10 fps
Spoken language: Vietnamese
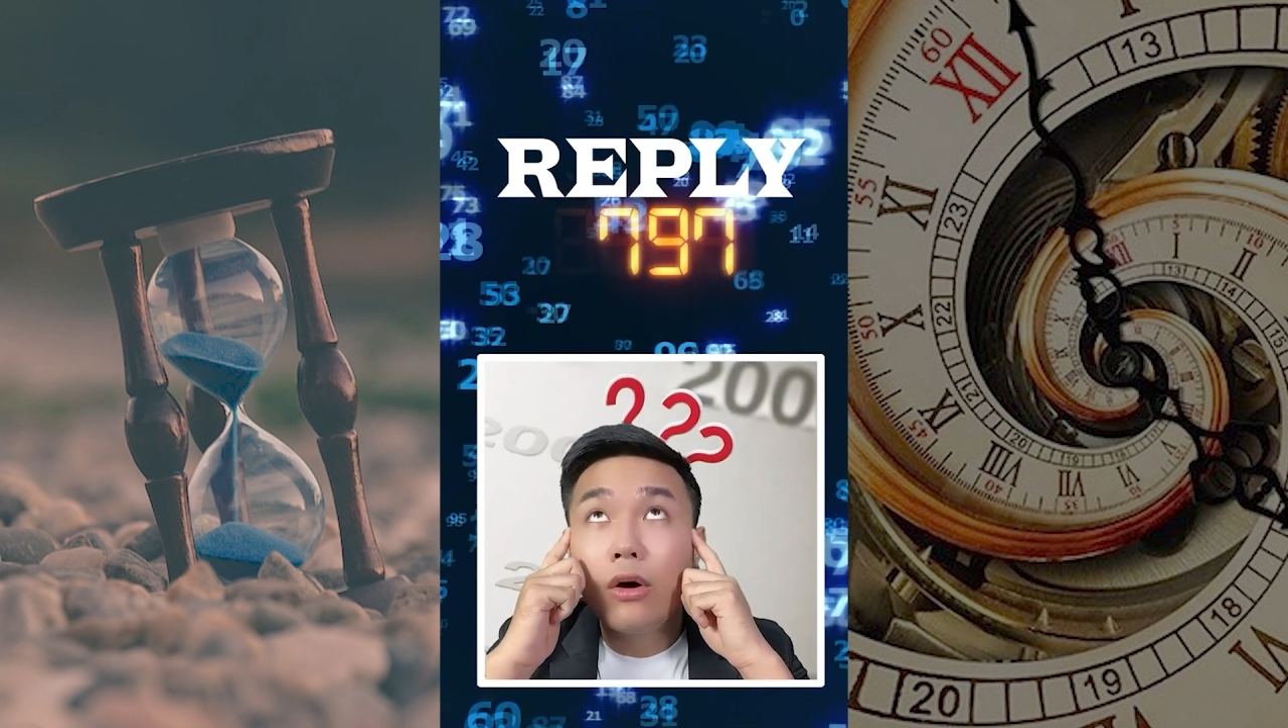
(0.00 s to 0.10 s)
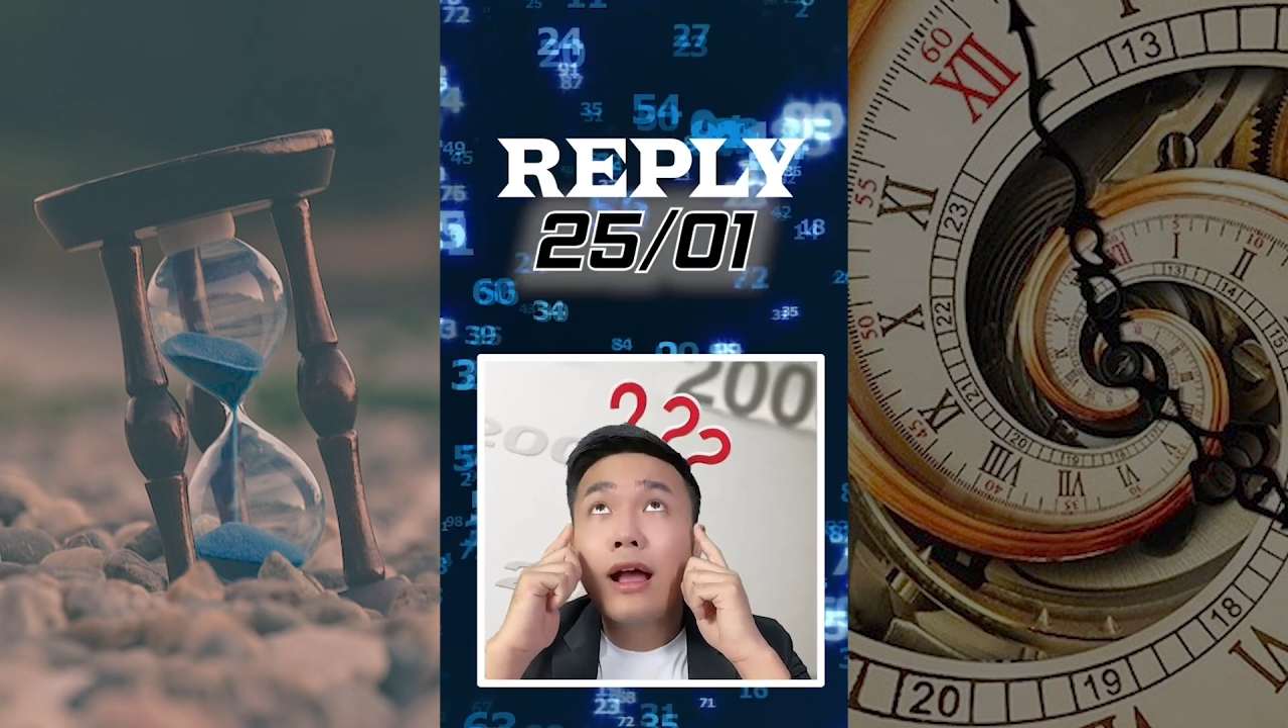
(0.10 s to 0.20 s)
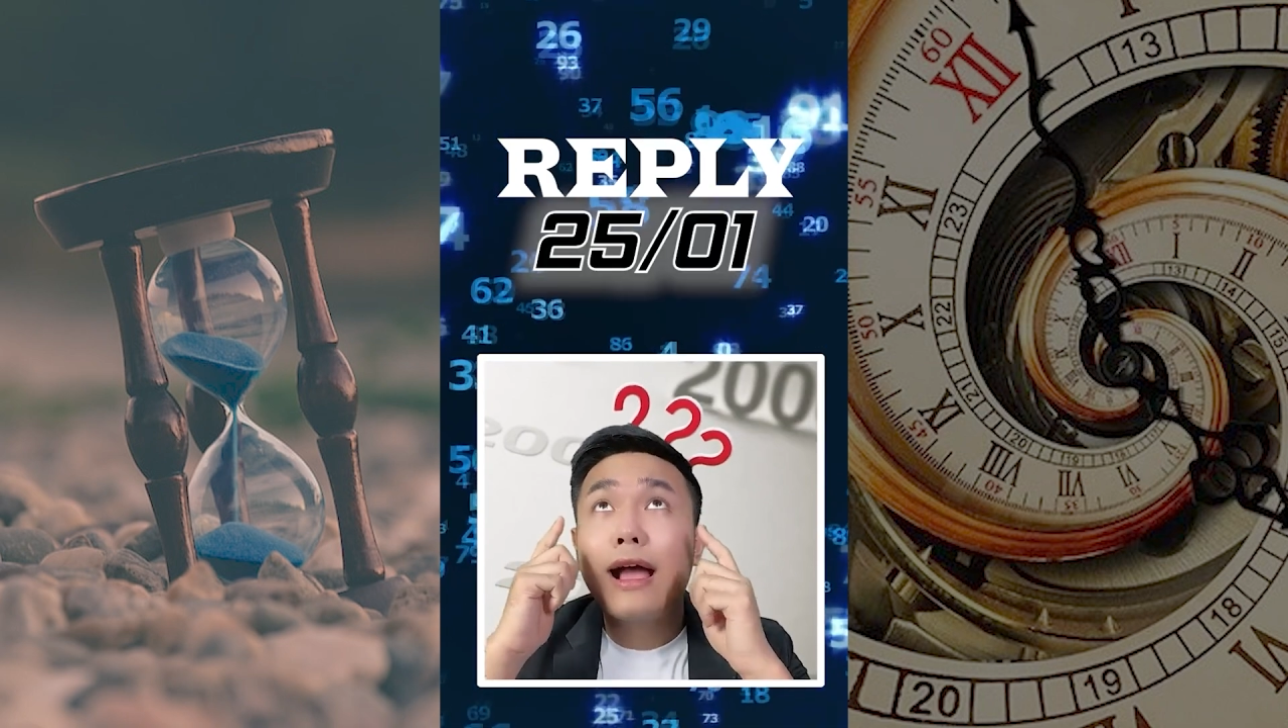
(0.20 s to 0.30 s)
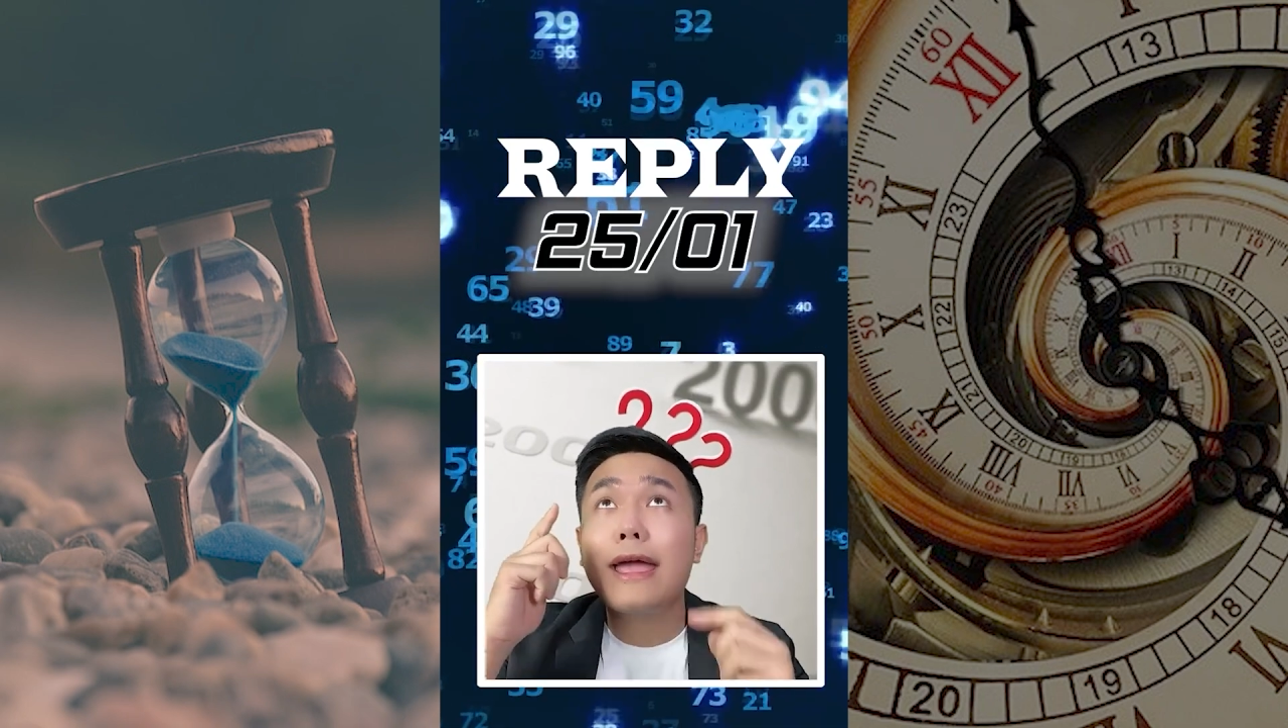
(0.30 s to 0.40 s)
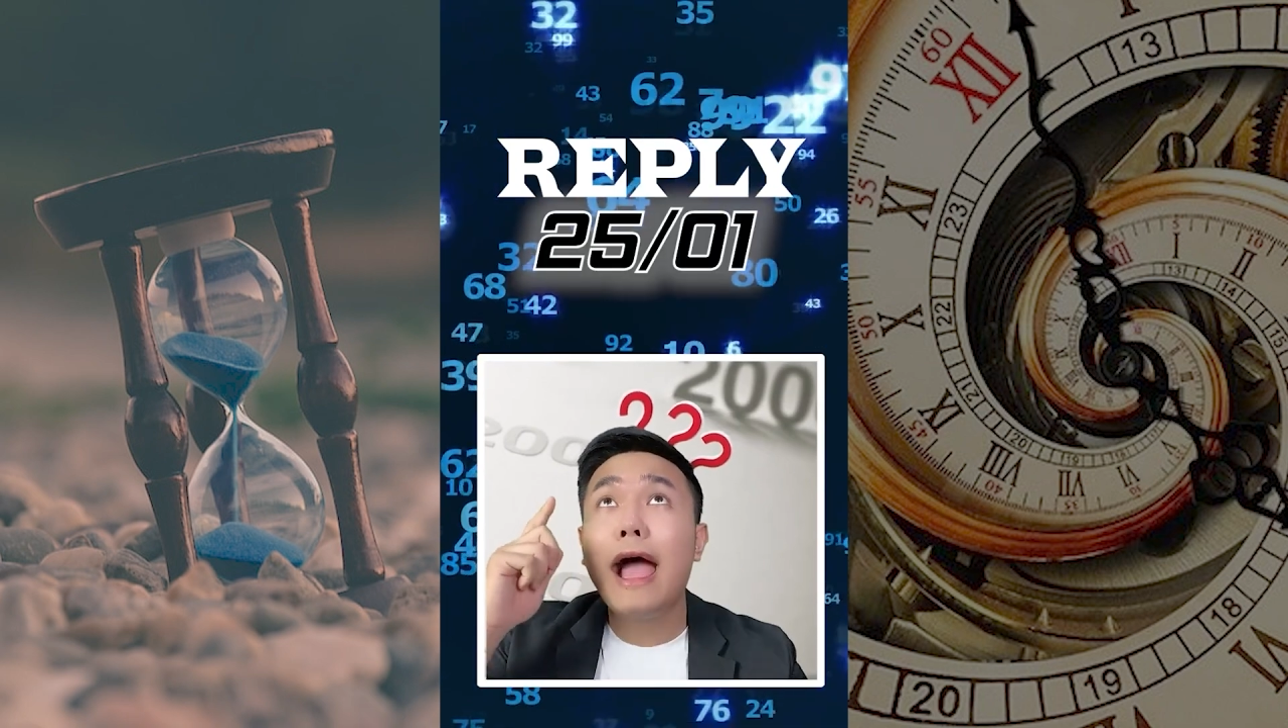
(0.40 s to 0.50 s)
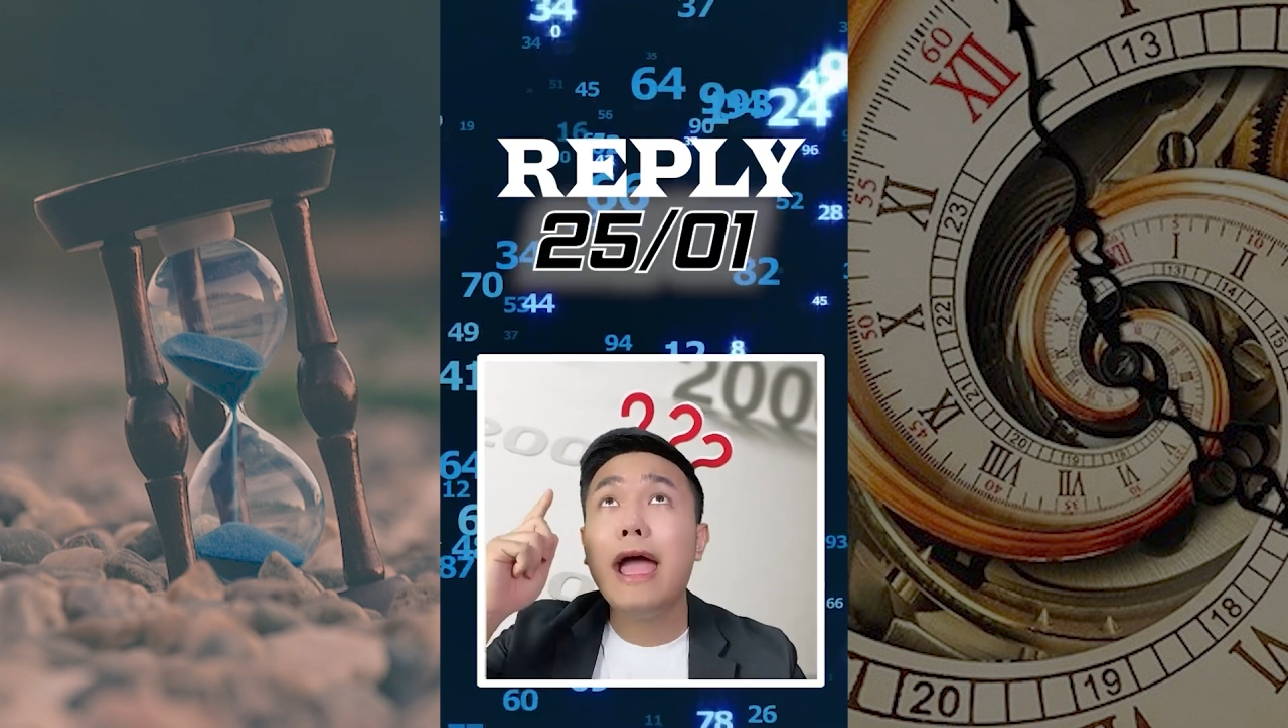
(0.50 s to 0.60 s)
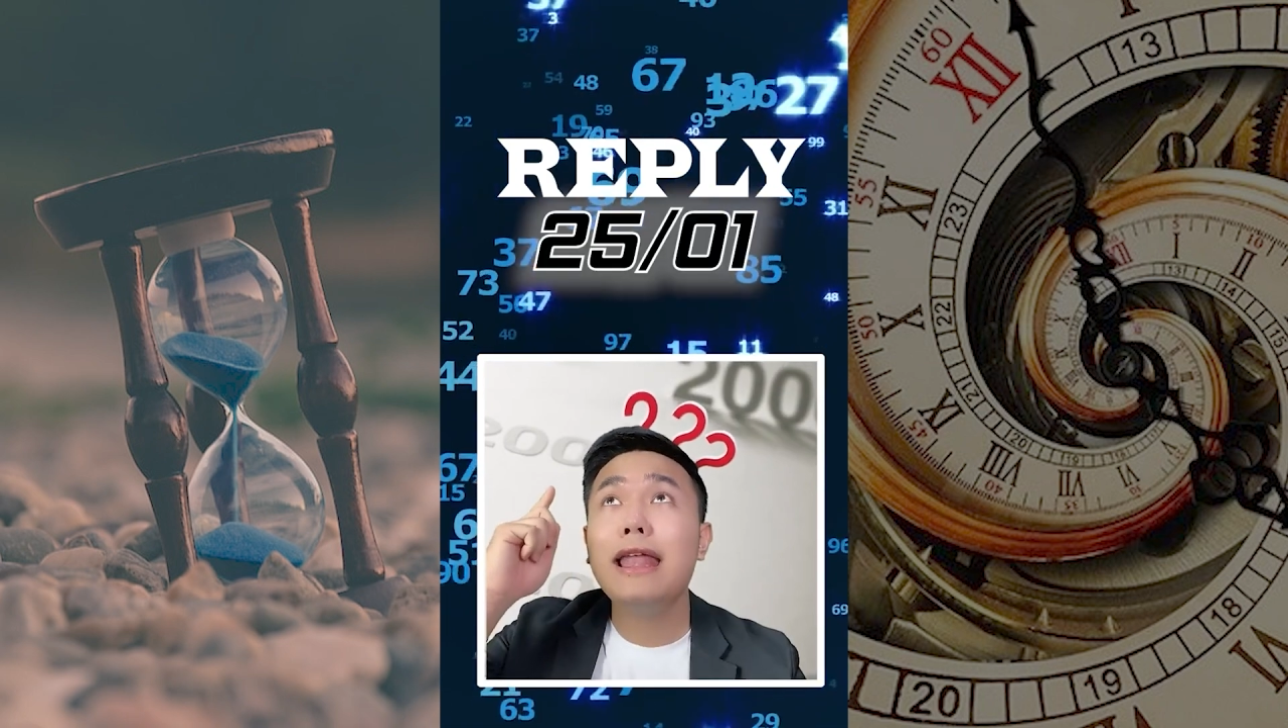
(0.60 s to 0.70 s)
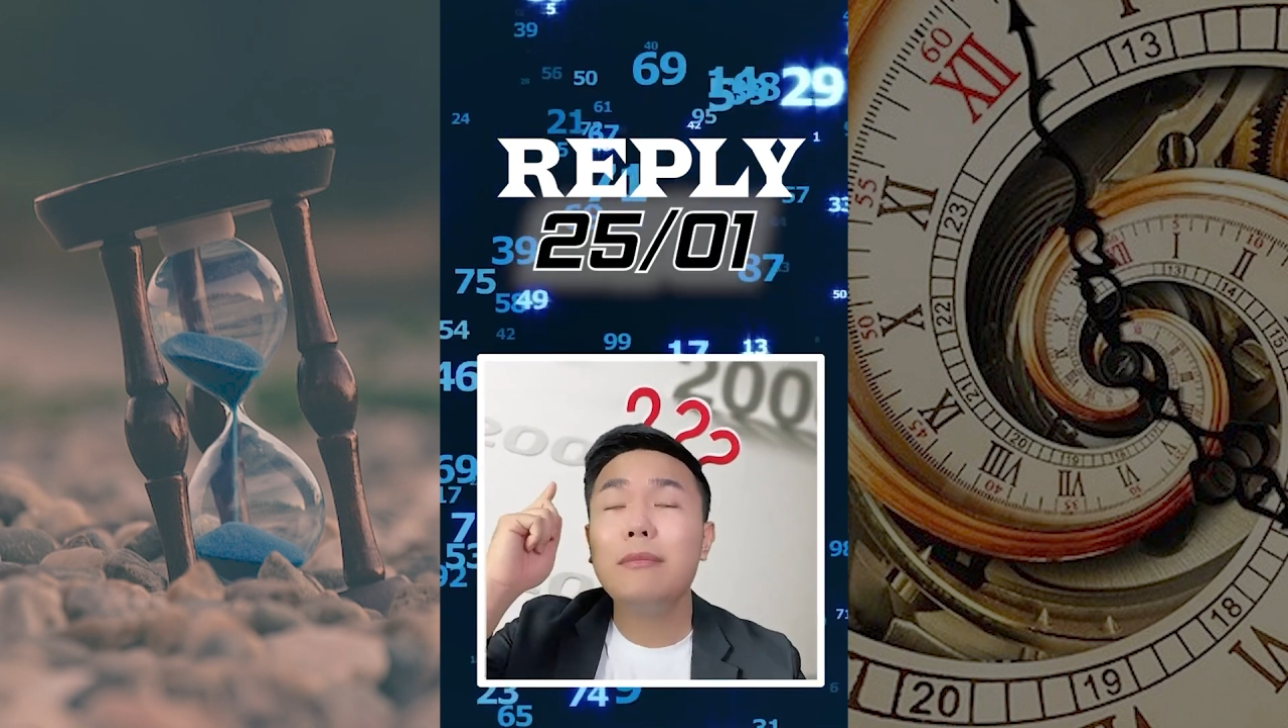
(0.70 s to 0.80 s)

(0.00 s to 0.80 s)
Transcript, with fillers: Ngày 25